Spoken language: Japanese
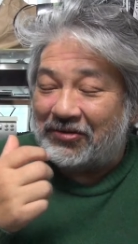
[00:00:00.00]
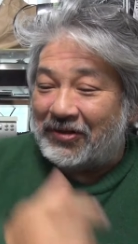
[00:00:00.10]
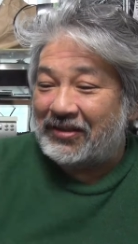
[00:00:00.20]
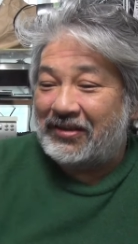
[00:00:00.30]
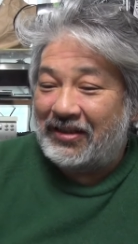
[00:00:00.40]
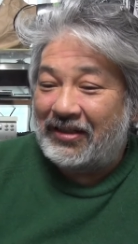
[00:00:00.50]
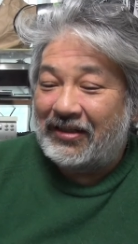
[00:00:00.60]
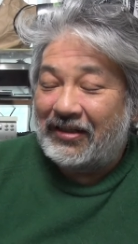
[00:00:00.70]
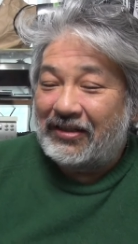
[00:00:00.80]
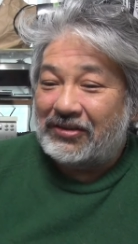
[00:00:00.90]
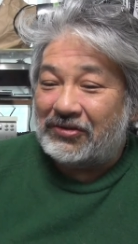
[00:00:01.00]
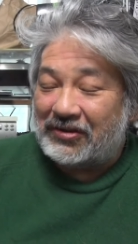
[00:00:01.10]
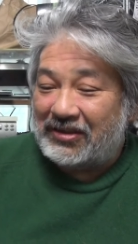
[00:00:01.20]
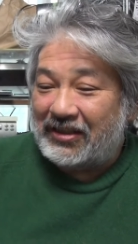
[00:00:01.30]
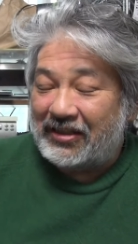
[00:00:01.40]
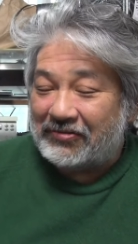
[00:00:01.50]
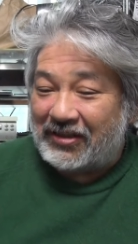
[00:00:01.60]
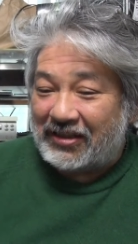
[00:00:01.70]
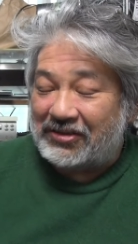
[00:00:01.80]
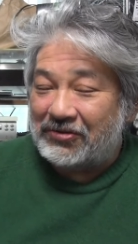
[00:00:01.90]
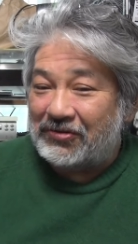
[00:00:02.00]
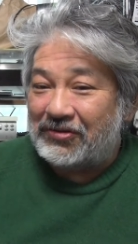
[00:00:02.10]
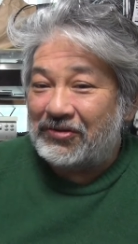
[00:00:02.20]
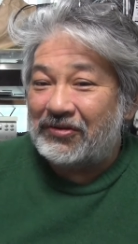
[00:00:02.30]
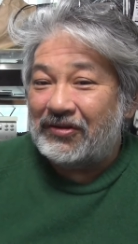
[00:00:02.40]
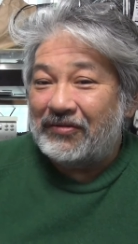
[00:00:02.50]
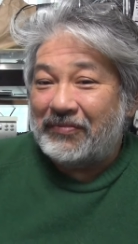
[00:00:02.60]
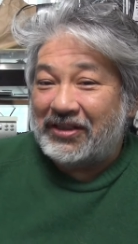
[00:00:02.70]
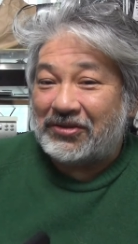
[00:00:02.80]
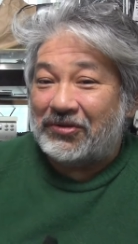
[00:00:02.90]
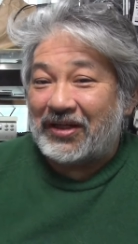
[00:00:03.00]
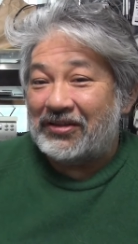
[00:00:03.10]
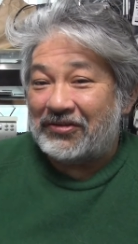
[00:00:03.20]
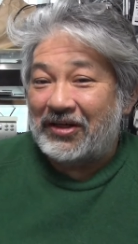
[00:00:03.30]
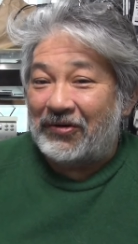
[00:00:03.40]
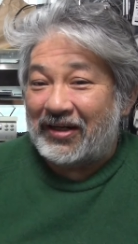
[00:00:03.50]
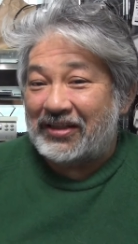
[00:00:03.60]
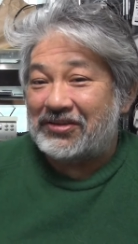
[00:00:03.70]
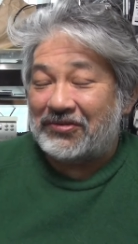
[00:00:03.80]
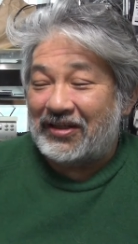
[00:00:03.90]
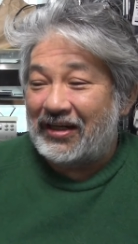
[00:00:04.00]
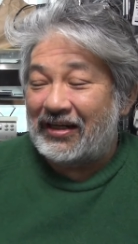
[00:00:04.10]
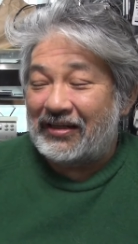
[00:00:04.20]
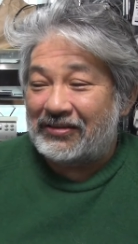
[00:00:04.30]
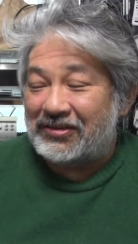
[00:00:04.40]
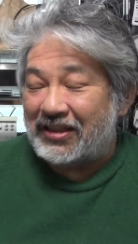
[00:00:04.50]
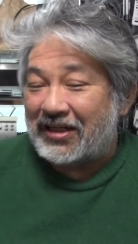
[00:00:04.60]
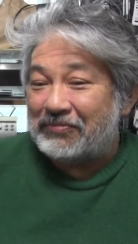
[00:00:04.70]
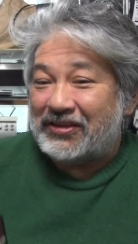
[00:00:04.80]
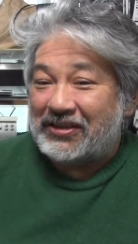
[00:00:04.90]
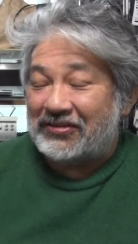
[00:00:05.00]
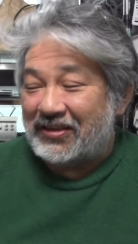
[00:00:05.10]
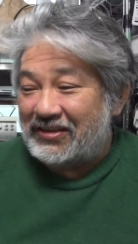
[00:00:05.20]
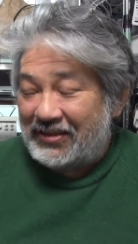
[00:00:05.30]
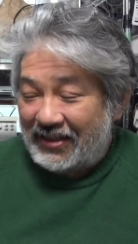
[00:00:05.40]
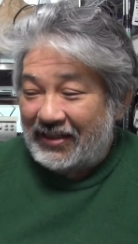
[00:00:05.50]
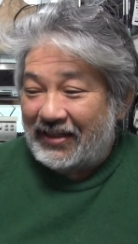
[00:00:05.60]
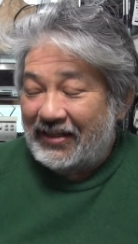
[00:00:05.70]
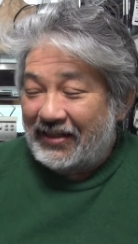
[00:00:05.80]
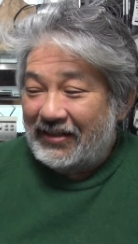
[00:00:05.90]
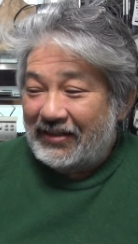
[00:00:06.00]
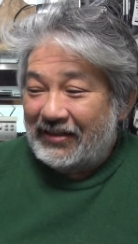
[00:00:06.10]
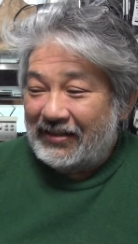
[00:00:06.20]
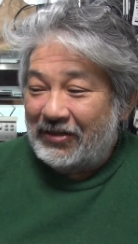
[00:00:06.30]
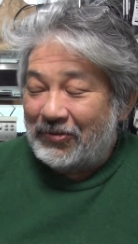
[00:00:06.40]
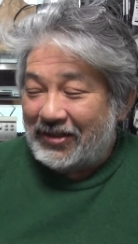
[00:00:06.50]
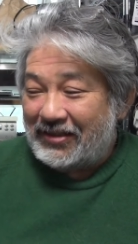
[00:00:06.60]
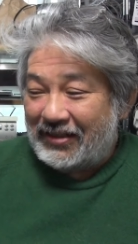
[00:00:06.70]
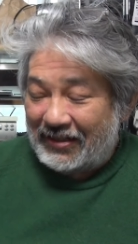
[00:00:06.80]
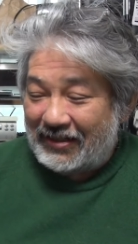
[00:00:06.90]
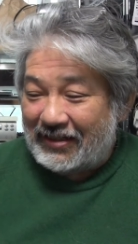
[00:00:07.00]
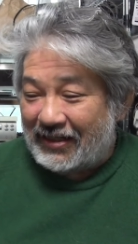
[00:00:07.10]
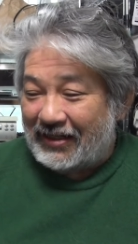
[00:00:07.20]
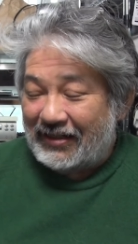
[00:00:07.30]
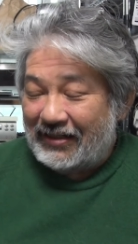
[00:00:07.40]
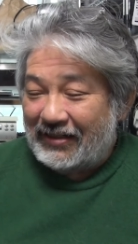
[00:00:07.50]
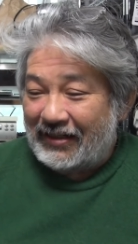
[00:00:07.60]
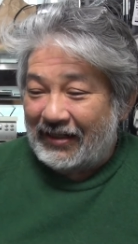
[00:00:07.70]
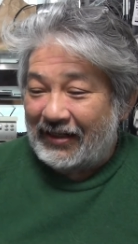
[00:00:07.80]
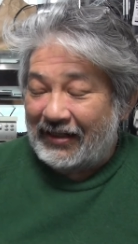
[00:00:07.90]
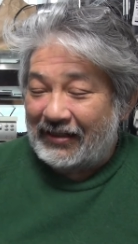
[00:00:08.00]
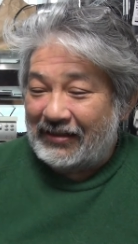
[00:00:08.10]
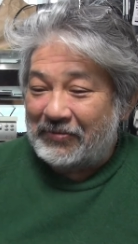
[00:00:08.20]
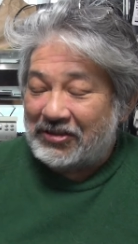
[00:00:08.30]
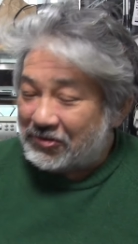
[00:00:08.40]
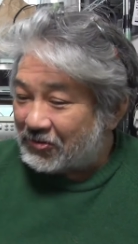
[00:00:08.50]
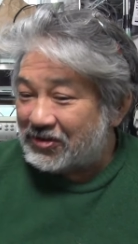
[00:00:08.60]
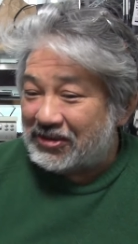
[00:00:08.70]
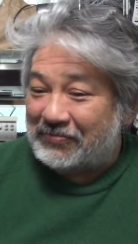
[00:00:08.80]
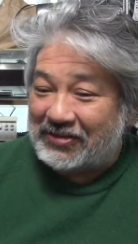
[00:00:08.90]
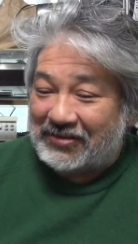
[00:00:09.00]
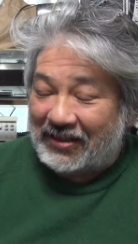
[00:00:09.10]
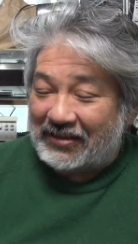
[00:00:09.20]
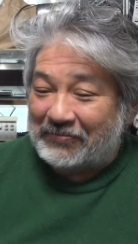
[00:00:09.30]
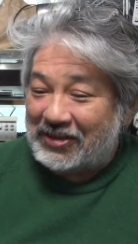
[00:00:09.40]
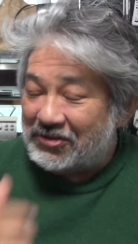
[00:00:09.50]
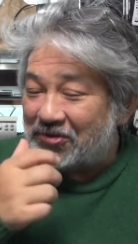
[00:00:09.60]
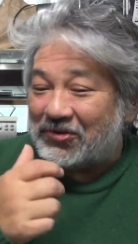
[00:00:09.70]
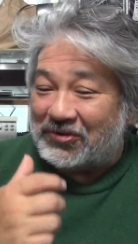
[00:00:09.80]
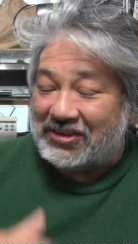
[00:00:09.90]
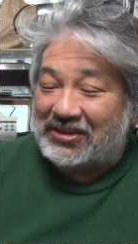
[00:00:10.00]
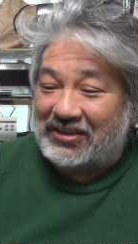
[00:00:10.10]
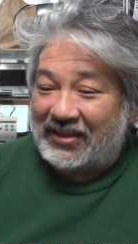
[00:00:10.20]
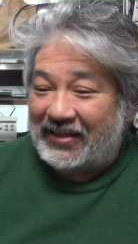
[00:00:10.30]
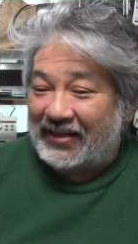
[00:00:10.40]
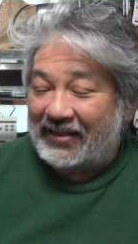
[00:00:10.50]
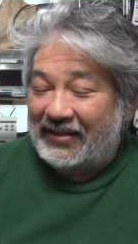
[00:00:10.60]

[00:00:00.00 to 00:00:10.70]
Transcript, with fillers: て終わって、その来てくれた人と名刺交換とかお話とか、ステッカープレゼントとかして、で、終わったら、えー、で、またちょっと更新しますねって、またちょっと更新して、